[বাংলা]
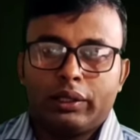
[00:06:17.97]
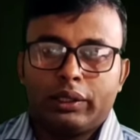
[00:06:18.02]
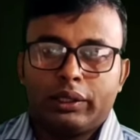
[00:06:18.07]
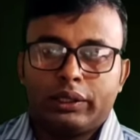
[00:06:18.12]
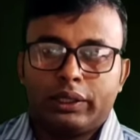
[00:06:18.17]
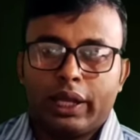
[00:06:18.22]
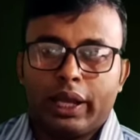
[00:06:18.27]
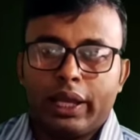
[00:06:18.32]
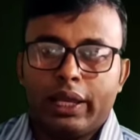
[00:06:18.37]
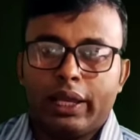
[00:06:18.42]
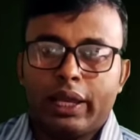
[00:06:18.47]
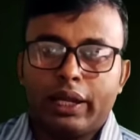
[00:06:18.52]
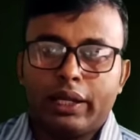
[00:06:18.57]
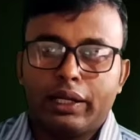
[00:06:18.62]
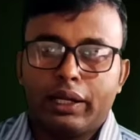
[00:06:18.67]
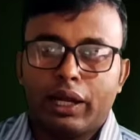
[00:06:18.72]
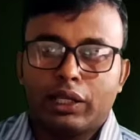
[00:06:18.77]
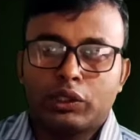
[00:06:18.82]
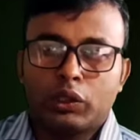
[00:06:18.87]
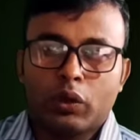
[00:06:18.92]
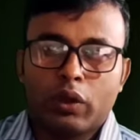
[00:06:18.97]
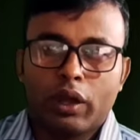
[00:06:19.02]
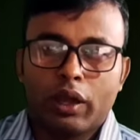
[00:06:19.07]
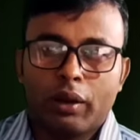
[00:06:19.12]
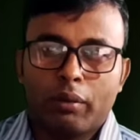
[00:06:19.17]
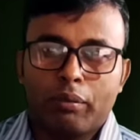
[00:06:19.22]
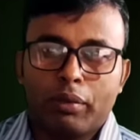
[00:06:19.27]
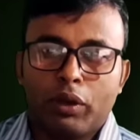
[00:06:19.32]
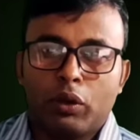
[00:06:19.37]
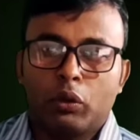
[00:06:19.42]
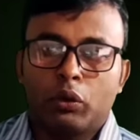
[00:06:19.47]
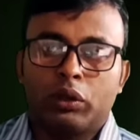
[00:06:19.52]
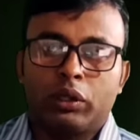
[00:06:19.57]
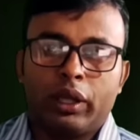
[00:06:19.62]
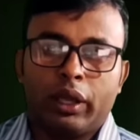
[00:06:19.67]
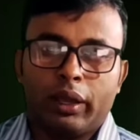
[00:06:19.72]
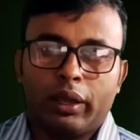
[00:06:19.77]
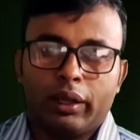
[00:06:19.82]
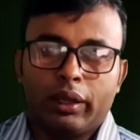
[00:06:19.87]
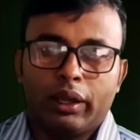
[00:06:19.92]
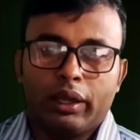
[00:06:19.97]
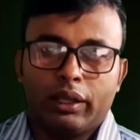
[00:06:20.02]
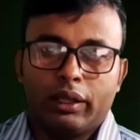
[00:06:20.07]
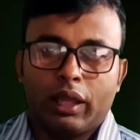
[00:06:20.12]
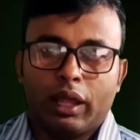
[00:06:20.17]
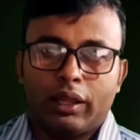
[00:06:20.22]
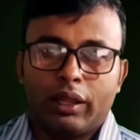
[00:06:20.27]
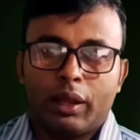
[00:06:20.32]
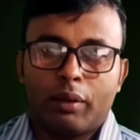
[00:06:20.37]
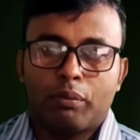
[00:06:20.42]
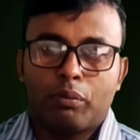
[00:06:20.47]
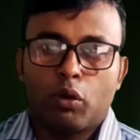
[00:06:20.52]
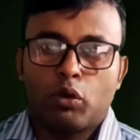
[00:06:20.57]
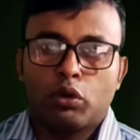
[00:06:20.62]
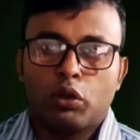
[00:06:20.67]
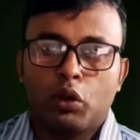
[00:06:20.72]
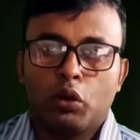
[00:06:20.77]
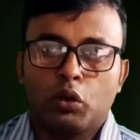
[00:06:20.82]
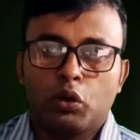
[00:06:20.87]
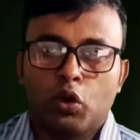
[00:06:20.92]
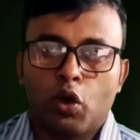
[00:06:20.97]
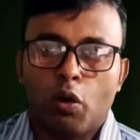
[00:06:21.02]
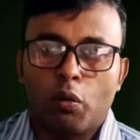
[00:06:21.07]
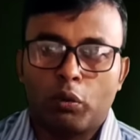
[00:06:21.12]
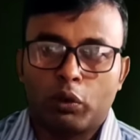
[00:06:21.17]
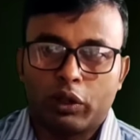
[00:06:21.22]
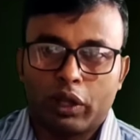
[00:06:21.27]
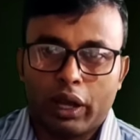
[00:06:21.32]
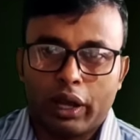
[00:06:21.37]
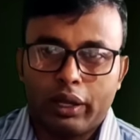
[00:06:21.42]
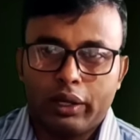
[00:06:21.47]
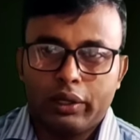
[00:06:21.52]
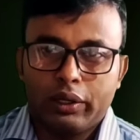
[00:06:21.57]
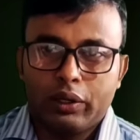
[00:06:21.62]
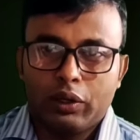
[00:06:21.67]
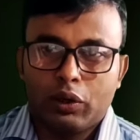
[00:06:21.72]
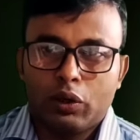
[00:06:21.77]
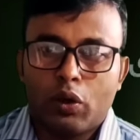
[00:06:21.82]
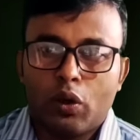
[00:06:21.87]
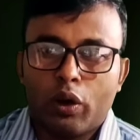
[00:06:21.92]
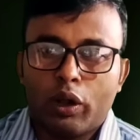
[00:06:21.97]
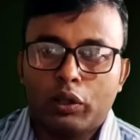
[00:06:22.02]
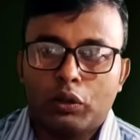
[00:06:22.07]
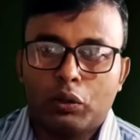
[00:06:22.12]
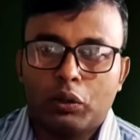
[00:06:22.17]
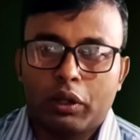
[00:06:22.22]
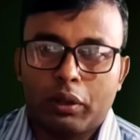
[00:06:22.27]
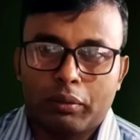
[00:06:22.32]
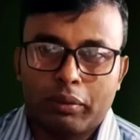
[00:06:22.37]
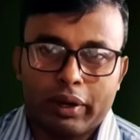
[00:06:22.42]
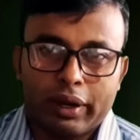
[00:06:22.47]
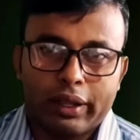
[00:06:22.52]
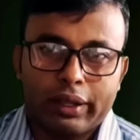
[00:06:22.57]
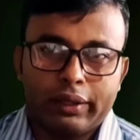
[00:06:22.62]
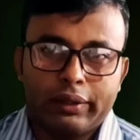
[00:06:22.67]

সেই কীটনাশকের বিরুদ্ধে তাদের প্রতিরোধ ক্ষমতা গড়ে তুলতে পারে